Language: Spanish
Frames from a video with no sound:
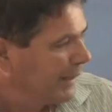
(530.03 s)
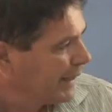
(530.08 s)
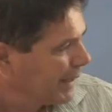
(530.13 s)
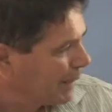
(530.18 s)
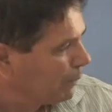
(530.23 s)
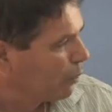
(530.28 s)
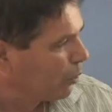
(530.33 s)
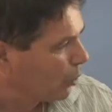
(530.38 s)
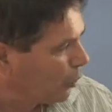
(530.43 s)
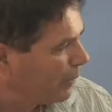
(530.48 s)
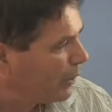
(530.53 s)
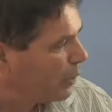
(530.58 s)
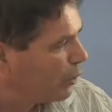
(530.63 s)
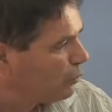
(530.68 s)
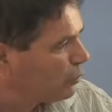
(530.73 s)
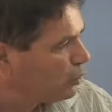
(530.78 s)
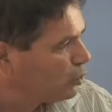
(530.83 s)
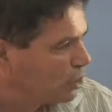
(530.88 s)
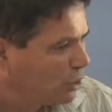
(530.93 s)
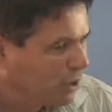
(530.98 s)
que por lo menos
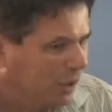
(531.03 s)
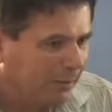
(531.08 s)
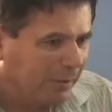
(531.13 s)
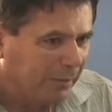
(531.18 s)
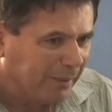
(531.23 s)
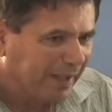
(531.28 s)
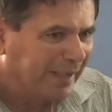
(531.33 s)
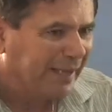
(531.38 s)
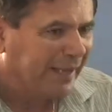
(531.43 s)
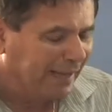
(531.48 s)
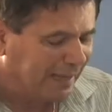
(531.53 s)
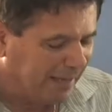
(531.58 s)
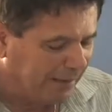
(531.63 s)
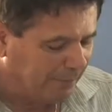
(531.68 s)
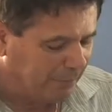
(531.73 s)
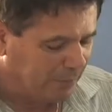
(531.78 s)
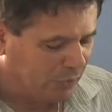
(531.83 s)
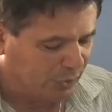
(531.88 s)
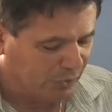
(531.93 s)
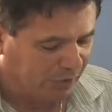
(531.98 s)
funcionaba y veías
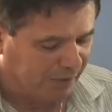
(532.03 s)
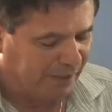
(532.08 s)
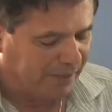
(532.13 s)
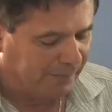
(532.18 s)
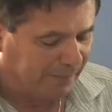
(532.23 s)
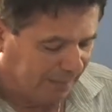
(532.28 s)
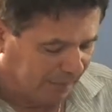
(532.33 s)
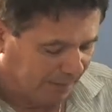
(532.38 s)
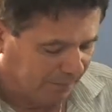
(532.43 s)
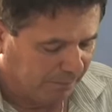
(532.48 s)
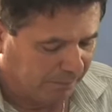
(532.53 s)
limpio y demás.